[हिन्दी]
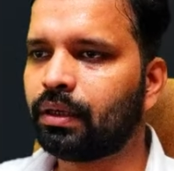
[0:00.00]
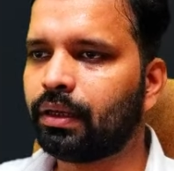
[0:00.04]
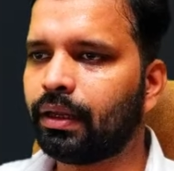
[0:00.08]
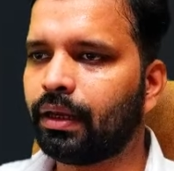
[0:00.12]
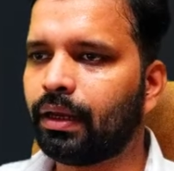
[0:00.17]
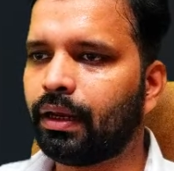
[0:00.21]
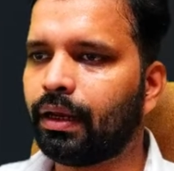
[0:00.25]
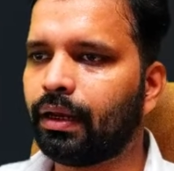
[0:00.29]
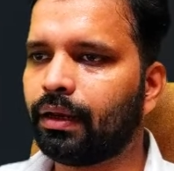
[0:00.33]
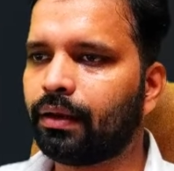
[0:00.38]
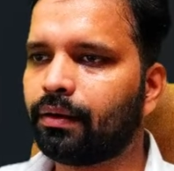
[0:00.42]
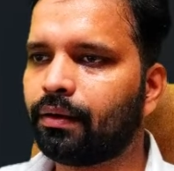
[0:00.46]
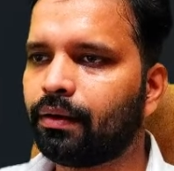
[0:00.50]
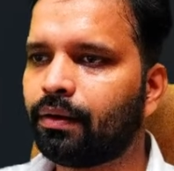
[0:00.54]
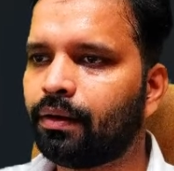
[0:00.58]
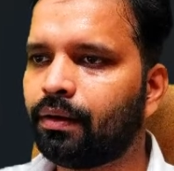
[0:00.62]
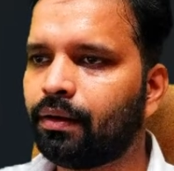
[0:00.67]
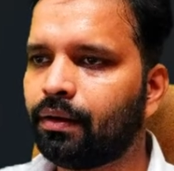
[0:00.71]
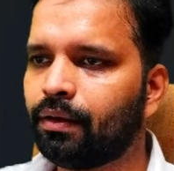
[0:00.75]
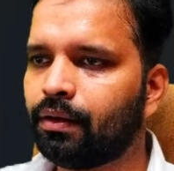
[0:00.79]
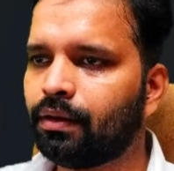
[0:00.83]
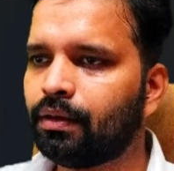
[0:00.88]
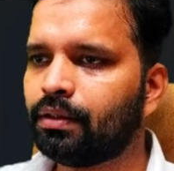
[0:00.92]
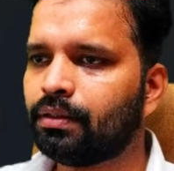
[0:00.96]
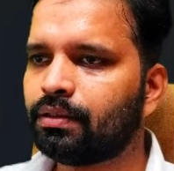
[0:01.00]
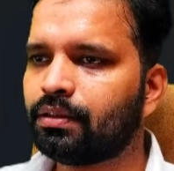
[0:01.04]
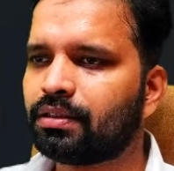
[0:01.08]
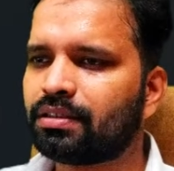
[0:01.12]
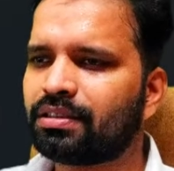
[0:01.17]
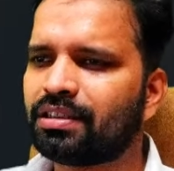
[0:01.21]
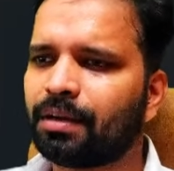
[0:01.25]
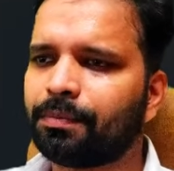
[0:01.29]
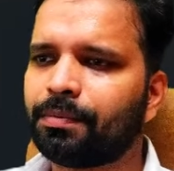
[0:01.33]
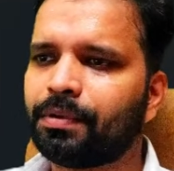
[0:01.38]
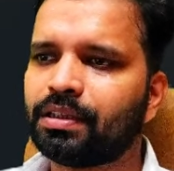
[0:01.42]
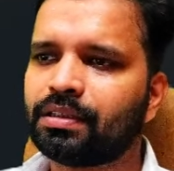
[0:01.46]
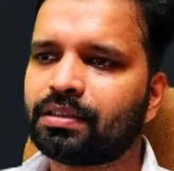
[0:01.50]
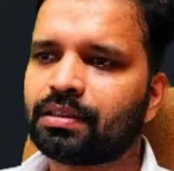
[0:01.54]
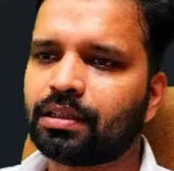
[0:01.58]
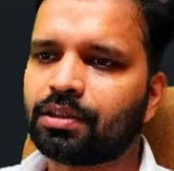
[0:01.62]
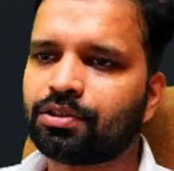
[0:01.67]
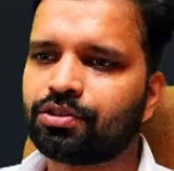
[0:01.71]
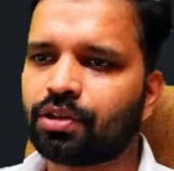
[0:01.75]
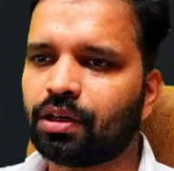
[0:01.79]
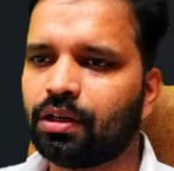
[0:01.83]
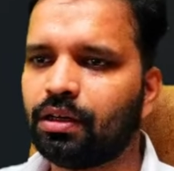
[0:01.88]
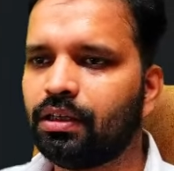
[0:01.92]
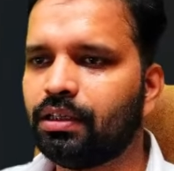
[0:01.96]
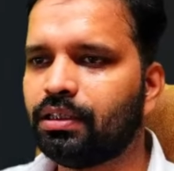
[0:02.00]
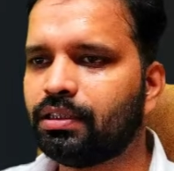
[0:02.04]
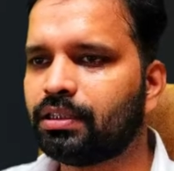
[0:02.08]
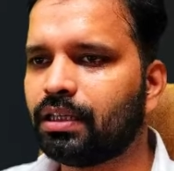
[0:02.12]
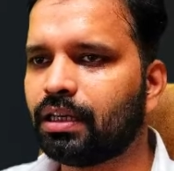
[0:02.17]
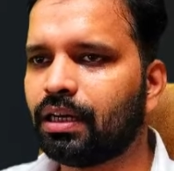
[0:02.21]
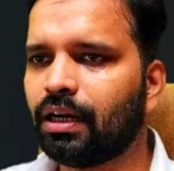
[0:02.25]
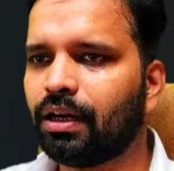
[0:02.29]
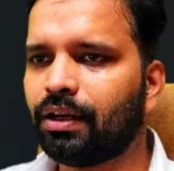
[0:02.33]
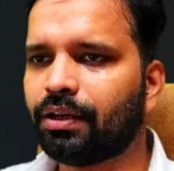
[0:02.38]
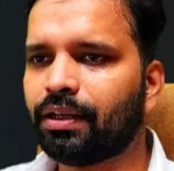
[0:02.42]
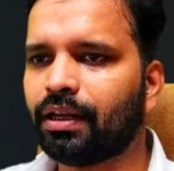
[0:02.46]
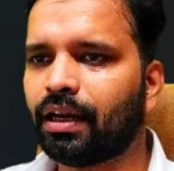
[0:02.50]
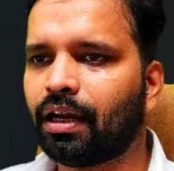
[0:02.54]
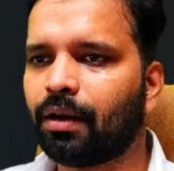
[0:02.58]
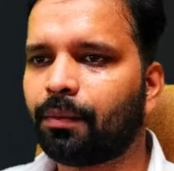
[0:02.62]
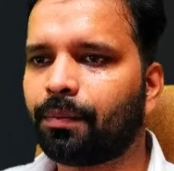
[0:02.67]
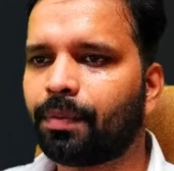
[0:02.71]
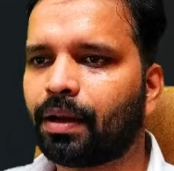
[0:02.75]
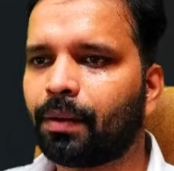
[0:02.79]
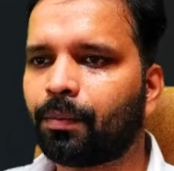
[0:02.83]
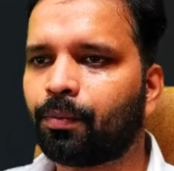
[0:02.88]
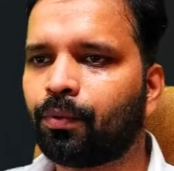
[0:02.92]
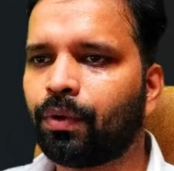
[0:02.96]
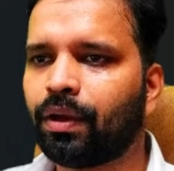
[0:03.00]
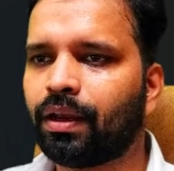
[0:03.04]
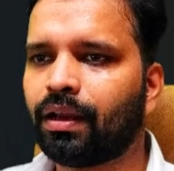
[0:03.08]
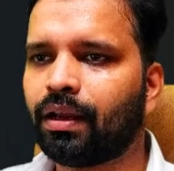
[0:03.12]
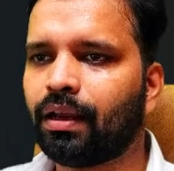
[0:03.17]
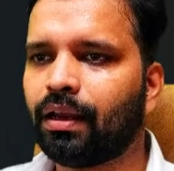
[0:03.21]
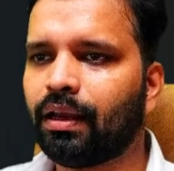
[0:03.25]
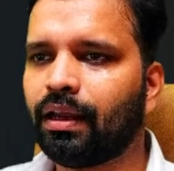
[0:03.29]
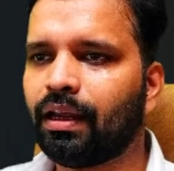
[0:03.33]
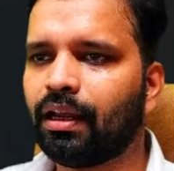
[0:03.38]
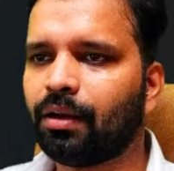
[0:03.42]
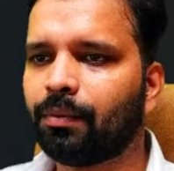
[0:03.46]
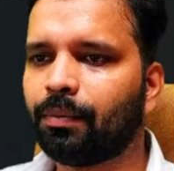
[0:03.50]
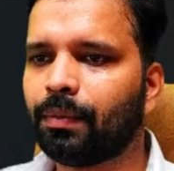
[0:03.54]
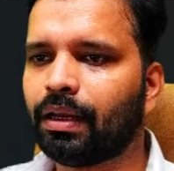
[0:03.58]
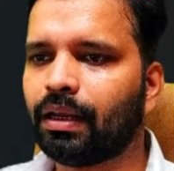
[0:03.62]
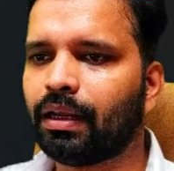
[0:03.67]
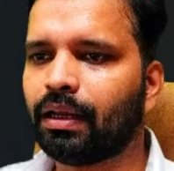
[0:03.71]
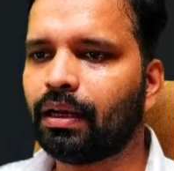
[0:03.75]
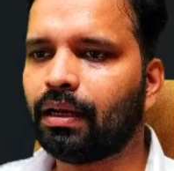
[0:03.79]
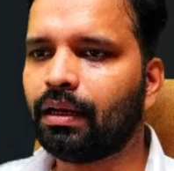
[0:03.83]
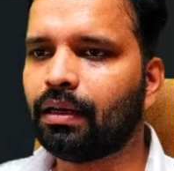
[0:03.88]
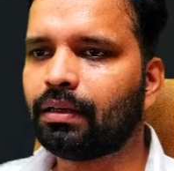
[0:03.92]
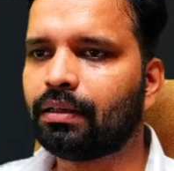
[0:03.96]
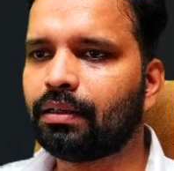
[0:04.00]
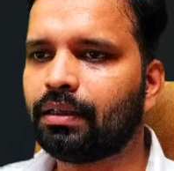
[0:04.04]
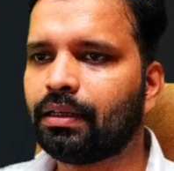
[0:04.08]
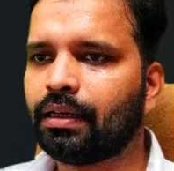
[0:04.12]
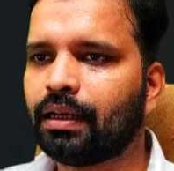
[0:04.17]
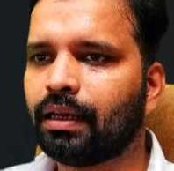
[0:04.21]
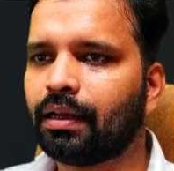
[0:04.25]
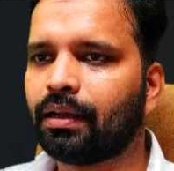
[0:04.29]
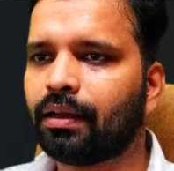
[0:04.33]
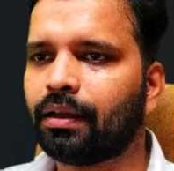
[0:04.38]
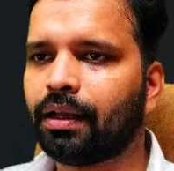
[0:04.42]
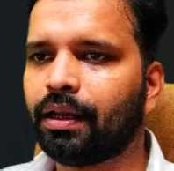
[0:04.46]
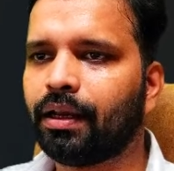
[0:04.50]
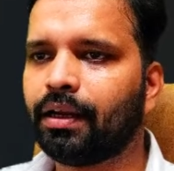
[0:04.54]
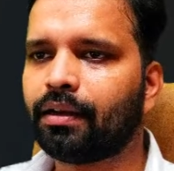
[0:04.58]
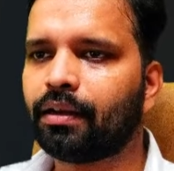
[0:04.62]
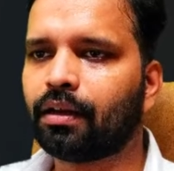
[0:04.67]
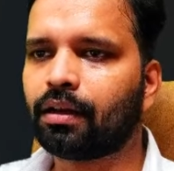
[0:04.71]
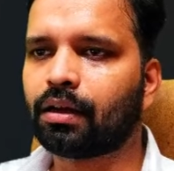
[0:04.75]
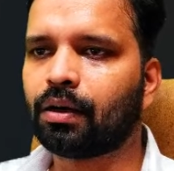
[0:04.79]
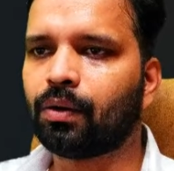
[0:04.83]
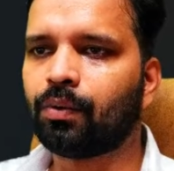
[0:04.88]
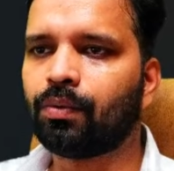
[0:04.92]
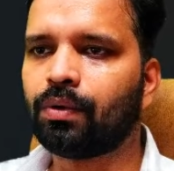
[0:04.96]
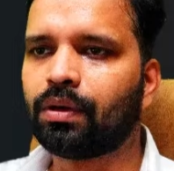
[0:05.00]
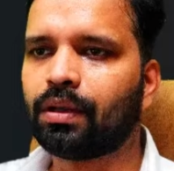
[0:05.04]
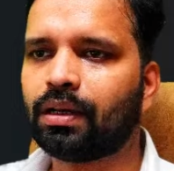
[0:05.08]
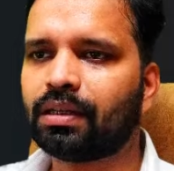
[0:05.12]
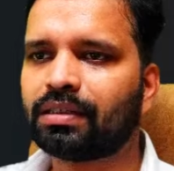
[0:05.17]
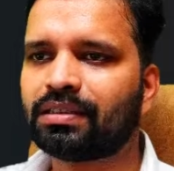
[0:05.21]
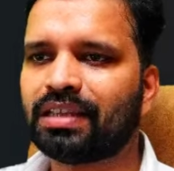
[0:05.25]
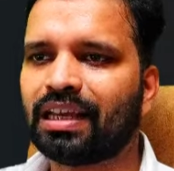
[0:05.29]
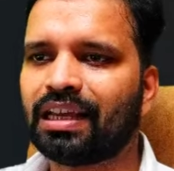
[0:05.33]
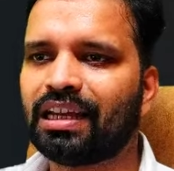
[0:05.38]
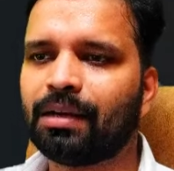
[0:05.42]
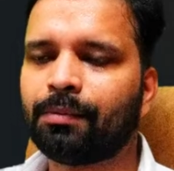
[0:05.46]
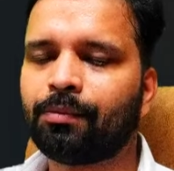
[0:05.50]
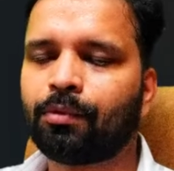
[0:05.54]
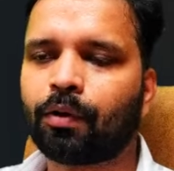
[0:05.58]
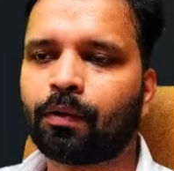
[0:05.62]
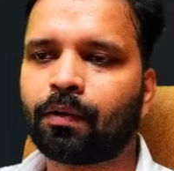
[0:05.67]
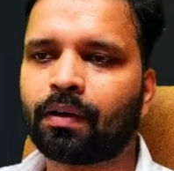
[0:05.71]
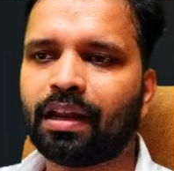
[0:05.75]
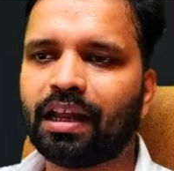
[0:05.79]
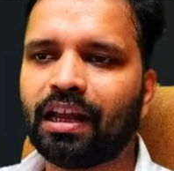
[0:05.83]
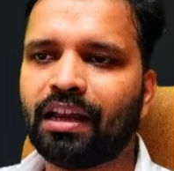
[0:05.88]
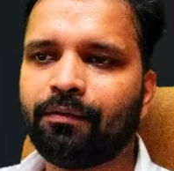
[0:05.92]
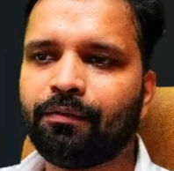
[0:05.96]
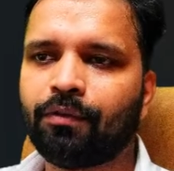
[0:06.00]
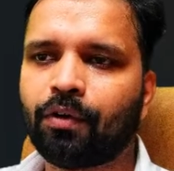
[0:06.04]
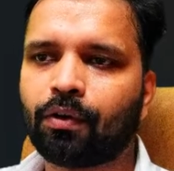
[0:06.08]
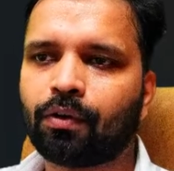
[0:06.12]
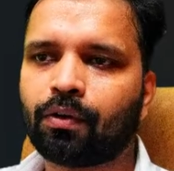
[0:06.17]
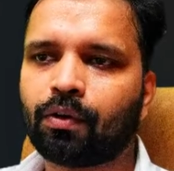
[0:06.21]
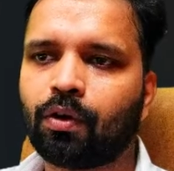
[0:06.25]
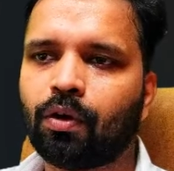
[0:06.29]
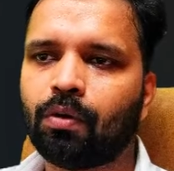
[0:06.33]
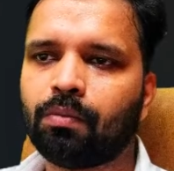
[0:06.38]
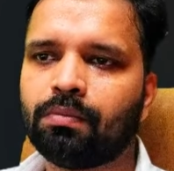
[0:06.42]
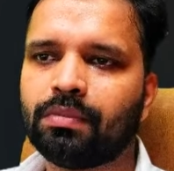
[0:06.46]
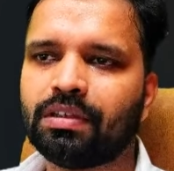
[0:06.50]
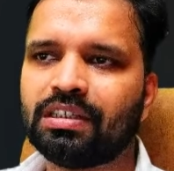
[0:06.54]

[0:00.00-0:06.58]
क्रिएट जस्ट आप ये सर्च कर लीजिएगा और यहाँ पर आपको एक लिंक मिलेगा ठीक है क्रिएट अकाउंट का साइन अप डॉट लाइव डॉट कॉम